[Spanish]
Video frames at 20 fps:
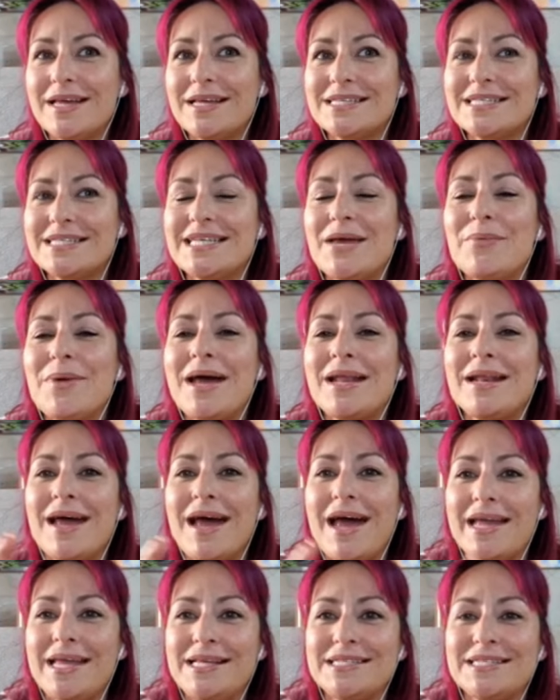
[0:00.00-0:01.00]
se van
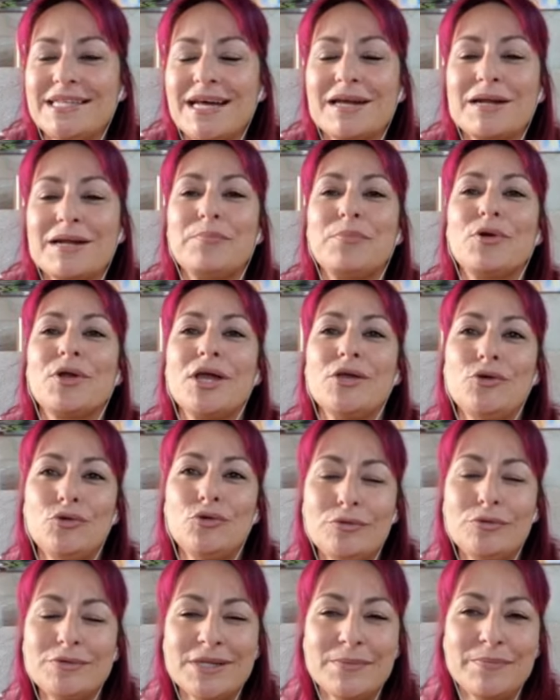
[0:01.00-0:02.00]
a Instagram porque
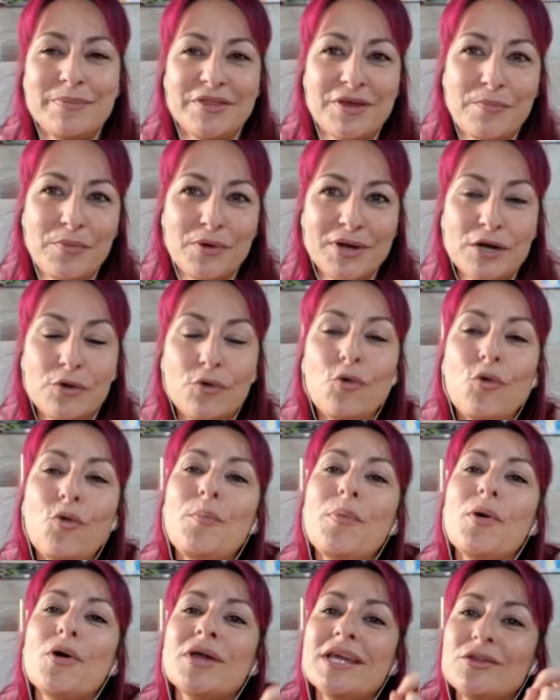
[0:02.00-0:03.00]
YouTube se empieza a poner un
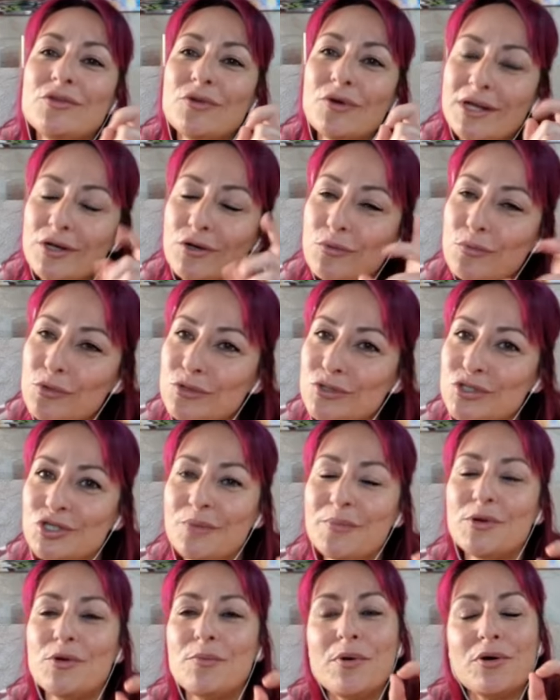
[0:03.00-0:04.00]
poquito, eh, no
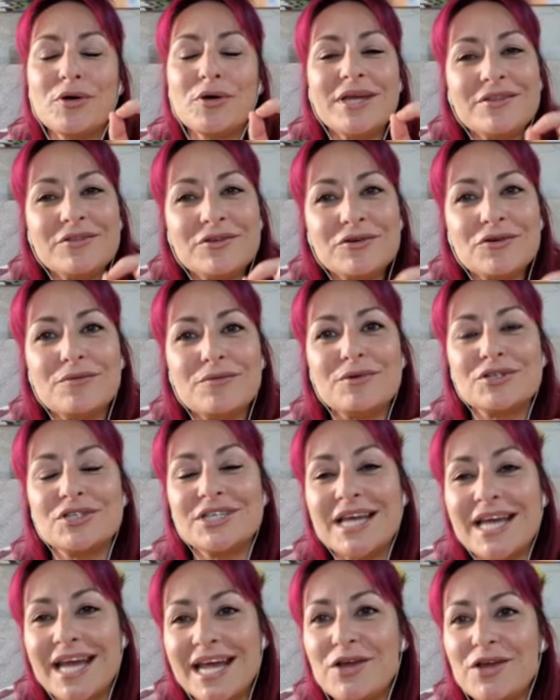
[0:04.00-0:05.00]
mucho, pero un poquito como
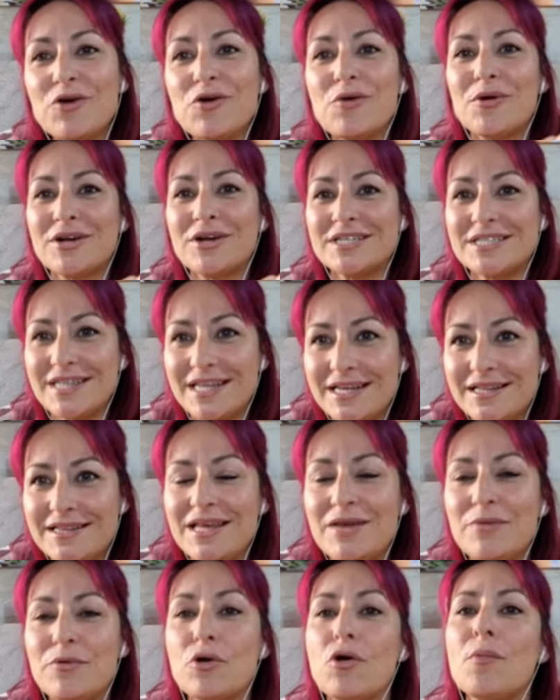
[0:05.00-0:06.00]
serio, como
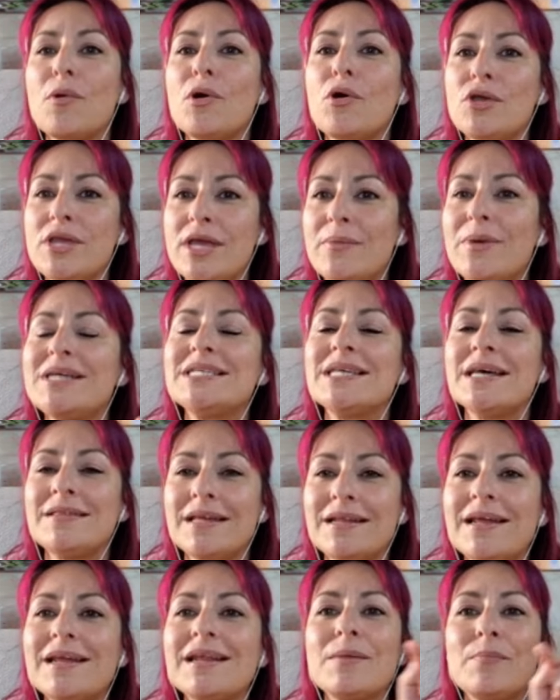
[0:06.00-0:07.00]
restrictivo, como, oye, vais a
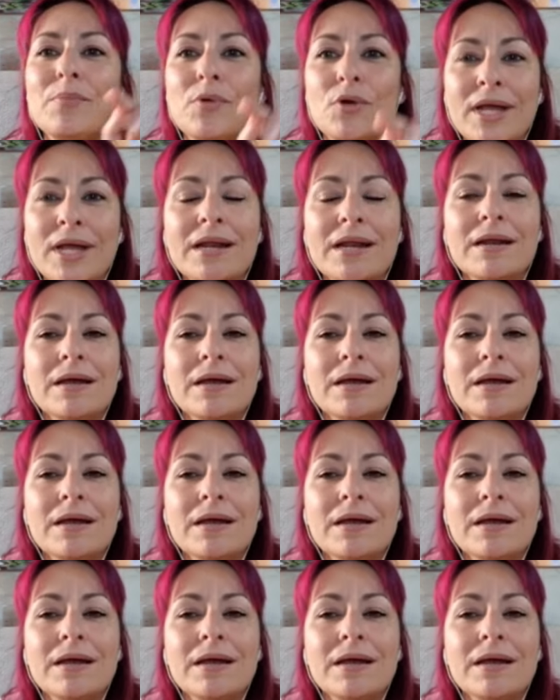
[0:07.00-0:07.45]
tener que poner